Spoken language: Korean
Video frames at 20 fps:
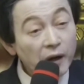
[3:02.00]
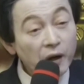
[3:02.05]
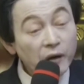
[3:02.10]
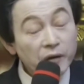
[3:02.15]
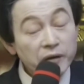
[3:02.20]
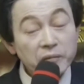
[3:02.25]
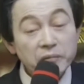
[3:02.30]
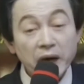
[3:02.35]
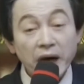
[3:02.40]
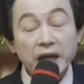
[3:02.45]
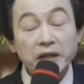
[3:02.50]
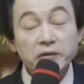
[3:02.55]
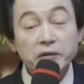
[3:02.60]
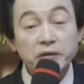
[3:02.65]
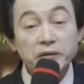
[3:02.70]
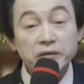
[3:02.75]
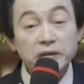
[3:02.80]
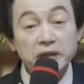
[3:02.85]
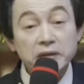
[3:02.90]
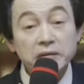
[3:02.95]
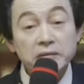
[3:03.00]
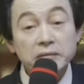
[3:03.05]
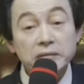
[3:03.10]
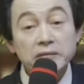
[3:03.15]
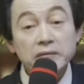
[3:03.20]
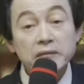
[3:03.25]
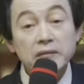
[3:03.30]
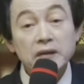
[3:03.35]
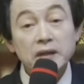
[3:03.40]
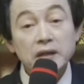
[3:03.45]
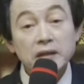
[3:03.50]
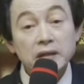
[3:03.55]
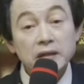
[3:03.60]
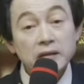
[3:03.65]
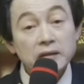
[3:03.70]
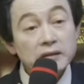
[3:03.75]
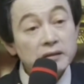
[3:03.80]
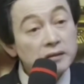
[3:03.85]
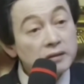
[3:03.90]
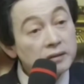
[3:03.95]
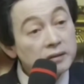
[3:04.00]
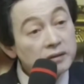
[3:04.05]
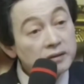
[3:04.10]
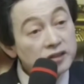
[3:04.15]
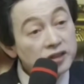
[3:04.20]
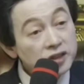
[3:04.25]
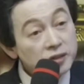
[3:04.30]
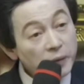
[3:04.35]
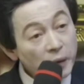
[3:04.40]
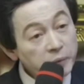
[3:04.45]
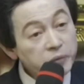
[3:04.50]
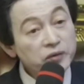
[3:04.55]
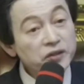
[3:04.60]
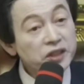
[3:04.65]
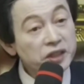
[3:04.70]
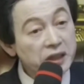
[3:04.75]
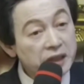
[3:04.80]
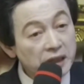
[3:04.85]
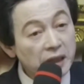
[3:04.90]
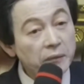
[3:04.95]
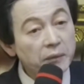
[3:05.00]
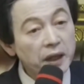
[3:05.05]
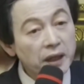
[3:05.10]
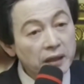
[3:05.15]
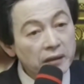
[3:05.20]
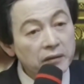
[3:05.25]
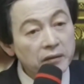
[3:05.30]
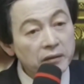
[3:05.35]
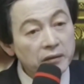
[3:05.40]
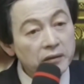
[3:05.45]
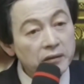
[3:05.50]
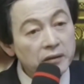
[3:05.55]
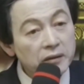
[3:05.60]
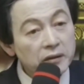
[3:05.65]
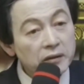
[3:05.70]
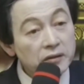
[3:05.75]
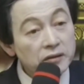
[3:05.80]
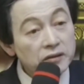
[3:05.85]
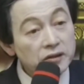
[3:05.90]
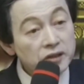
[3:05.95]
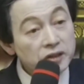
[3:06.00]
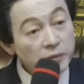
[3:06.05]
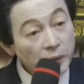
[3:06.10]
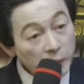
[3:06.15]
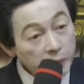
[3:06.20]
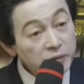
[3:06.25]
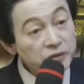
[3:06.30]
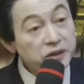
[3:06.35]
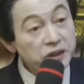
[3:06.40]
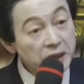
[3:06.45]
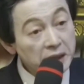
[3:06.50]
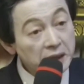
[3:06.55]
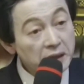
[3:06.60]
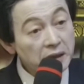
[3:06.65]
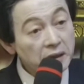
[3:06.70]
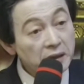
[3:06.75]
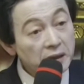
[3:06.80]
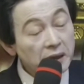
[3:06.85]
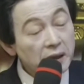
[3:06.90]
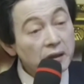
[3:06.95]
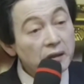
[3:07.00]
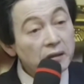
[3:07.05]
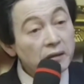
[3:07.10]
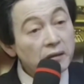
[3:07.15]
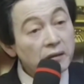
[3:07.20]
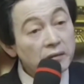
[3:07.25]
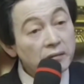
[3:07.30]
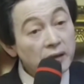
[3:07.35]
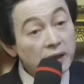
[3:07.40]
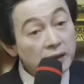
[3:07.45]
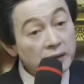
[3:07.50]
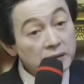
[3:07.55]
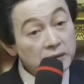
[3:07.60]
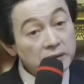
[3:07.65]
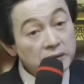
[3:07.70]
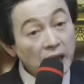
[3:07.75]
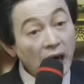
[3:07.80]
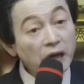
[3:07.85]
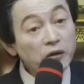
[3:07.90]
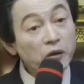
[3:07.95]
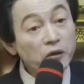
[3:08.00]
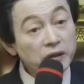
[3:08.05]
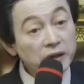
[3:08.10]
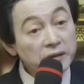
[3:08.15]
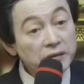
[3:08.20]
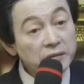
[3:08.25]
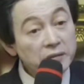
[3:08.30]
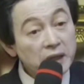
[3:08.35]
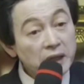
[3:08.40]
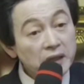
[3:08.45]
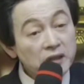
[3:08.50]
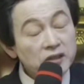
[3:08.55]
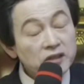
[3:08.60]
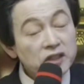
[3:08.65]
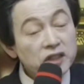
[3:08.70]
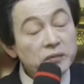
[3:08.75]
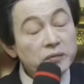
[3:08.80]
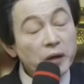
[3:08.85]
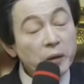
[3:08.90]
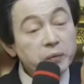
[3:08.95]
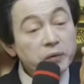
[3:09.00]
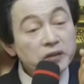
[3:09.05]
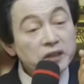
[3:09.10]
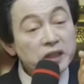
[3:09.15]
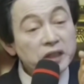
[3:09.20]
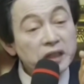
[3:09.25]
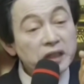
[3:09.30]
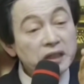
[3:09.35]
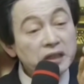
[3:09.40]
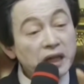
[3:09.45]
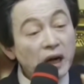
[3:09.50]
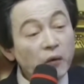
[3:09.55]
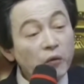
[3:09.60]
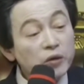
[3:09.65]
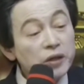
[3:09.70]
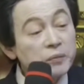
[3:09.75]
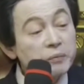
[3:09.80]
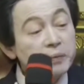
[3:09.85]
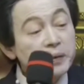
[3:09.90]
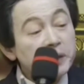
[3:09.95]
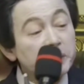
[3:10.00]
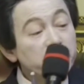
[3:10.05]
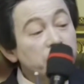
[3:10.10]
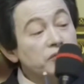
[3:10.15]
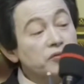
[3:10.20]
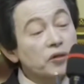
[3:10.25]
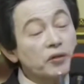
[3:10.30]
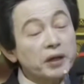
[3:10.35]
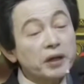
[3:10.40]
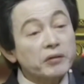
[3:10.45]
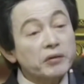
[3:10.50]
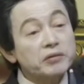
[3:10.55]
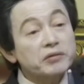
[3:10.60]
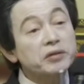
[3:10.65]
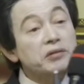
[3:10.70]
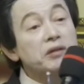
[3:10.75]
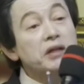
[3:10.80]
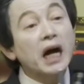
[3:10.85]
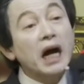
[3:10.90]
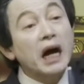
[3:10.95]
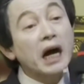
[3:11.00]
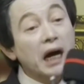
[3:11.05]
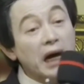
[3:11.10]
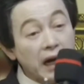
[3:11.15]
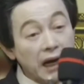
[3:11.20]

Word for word: 그럼 마이크로는 10억분지 1이란 말이야. 10억분지 1. 나노는 10억분지 1이니까 우리 피부 속으로 들어가.